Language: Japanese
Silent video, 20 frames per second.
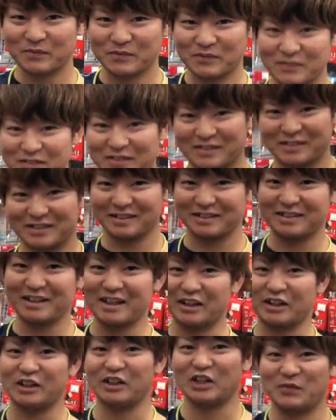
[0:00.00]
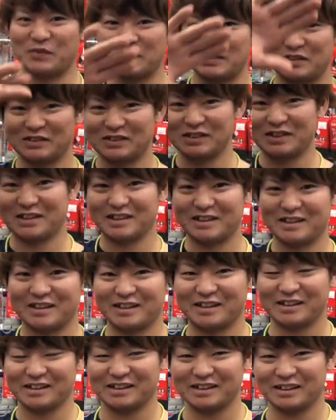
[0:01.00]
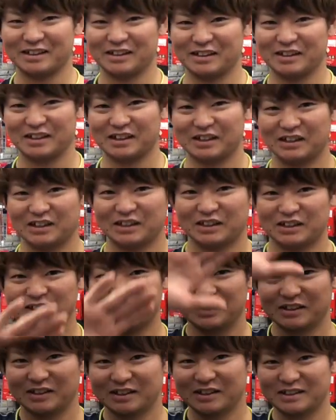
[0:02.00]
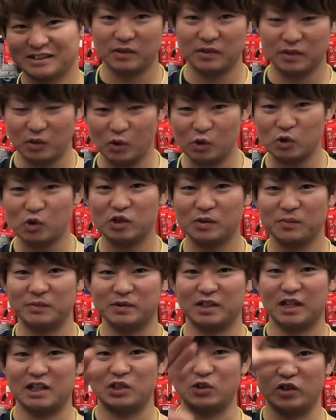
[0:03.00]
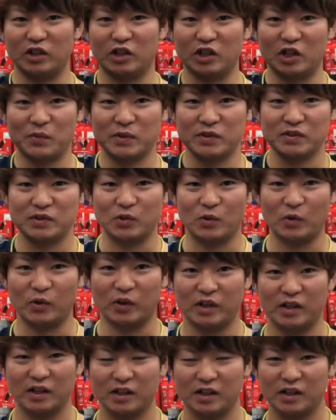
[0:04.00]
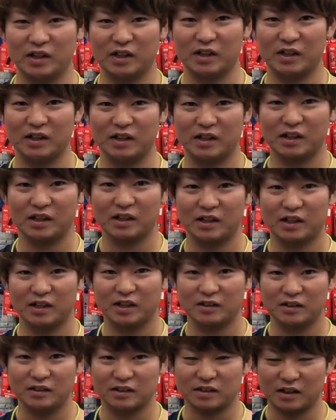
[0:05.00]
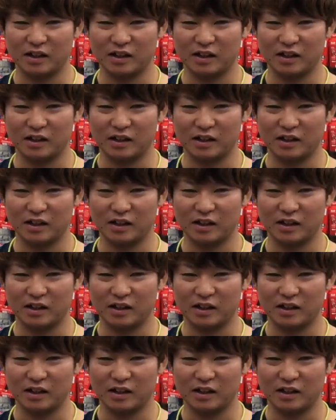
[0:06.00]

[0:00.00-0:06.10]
なん誰か出てきますこんなん登場人物が一人出てきますそこに登場人物、はい、